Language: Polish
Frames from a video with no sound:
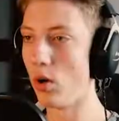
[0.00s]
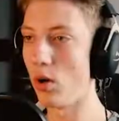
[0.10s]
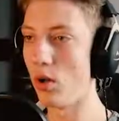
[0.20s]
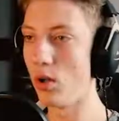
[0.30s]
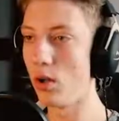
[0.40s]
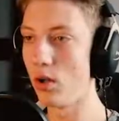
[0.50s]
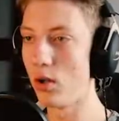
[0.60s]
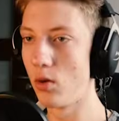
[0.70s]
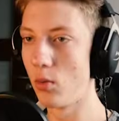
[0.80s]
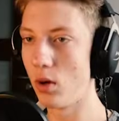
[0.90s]
Ło!
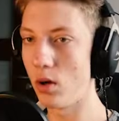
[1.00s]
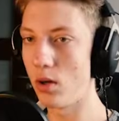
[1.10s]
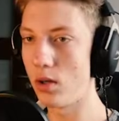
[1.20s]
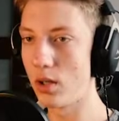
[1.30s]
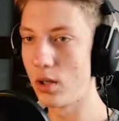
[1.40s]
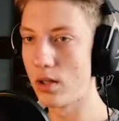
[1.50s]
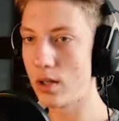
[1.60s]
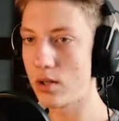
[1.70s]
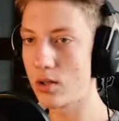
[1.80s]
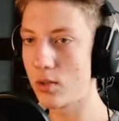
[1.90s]
Ło!
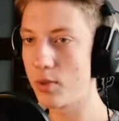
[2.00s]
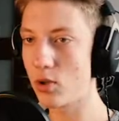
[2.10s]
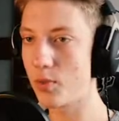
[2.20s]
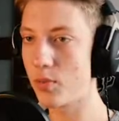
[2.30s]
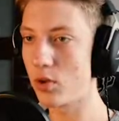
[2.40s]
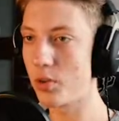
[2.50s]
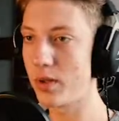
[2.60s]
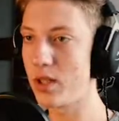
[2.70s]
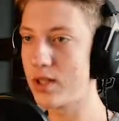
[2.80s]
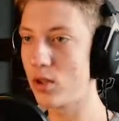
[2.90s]
Trzeba to zrobić od,
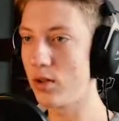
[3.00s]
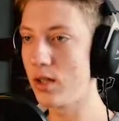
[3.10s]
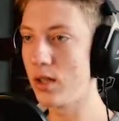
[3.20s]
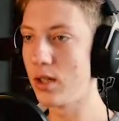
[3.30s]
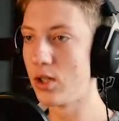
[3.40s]
pewnej strony.